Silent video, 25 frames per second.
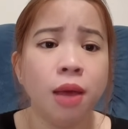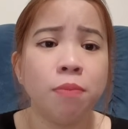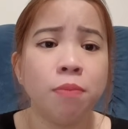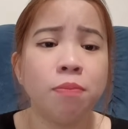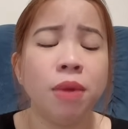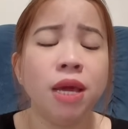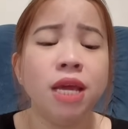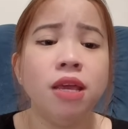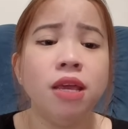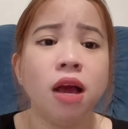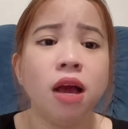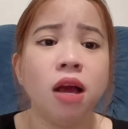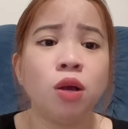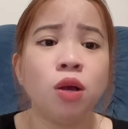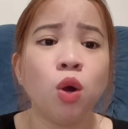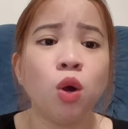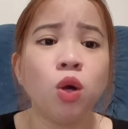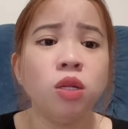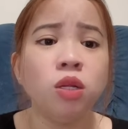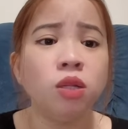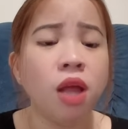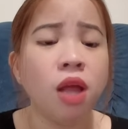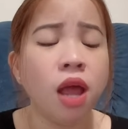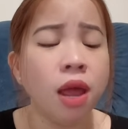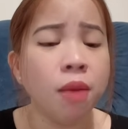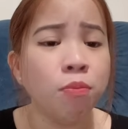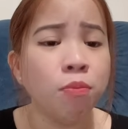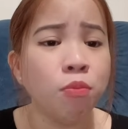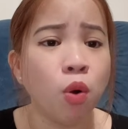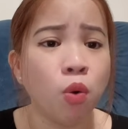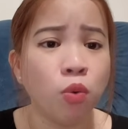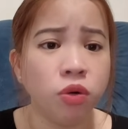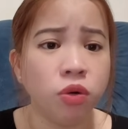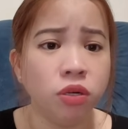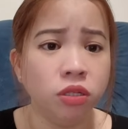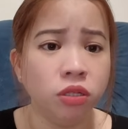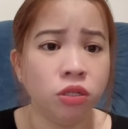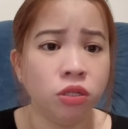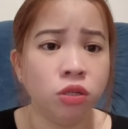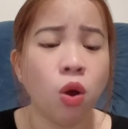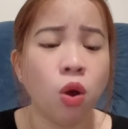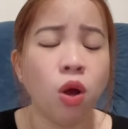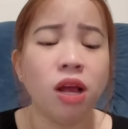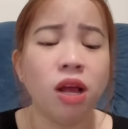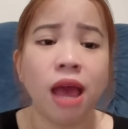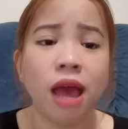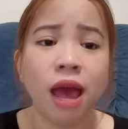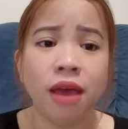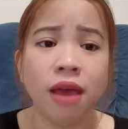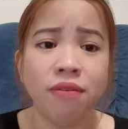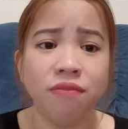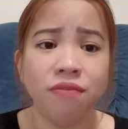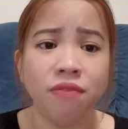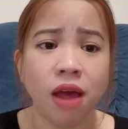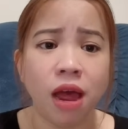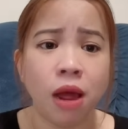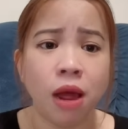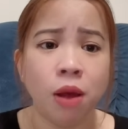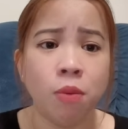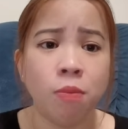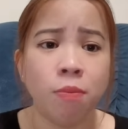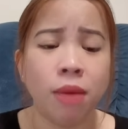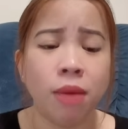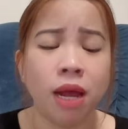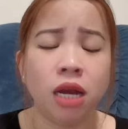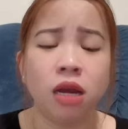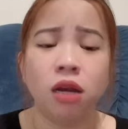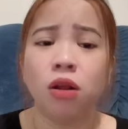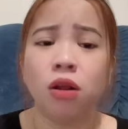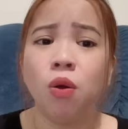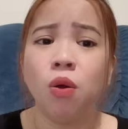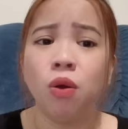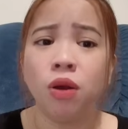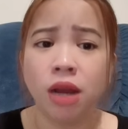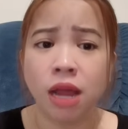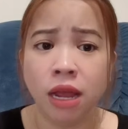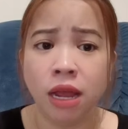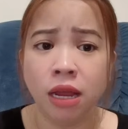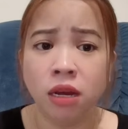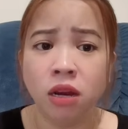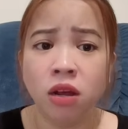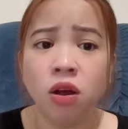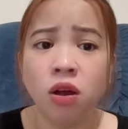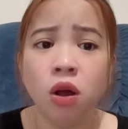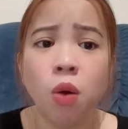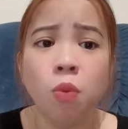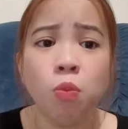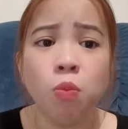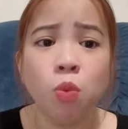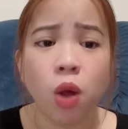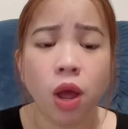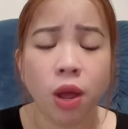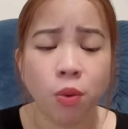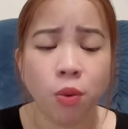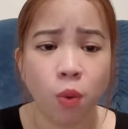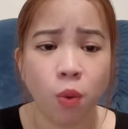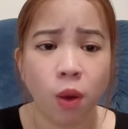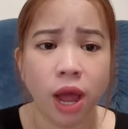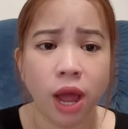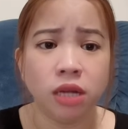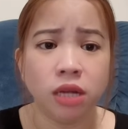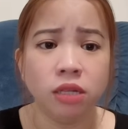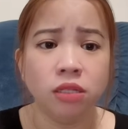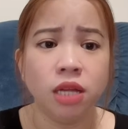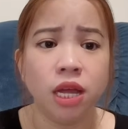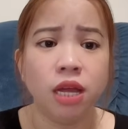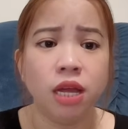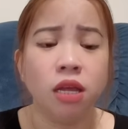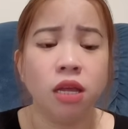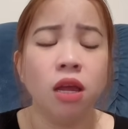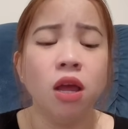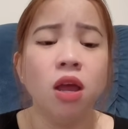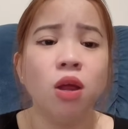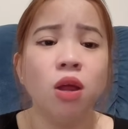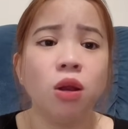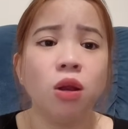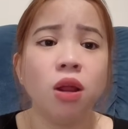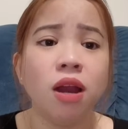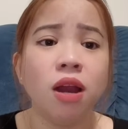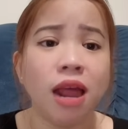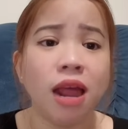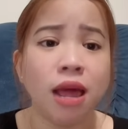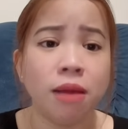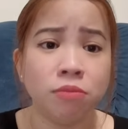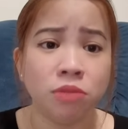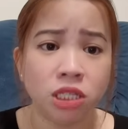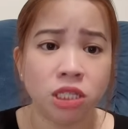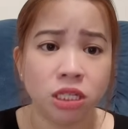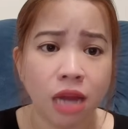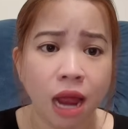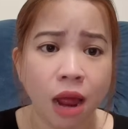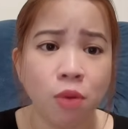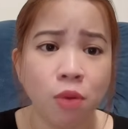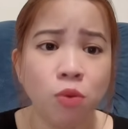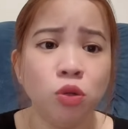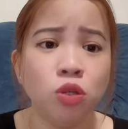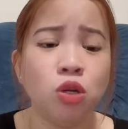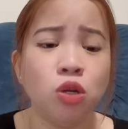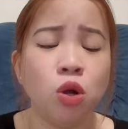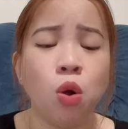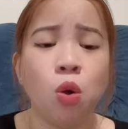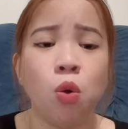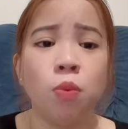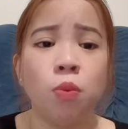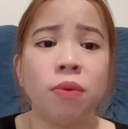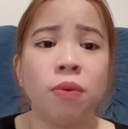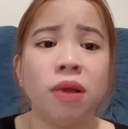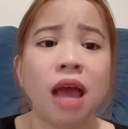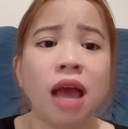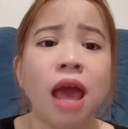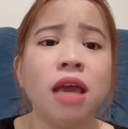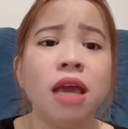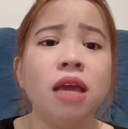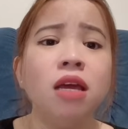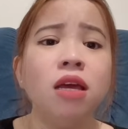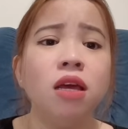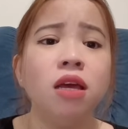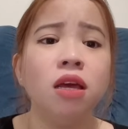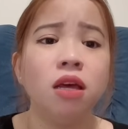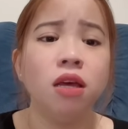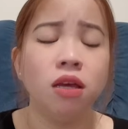bây giờ có thêm một người con gái vào mà con này nó không ngoan ngoãn thì nó làm xáo trộn cái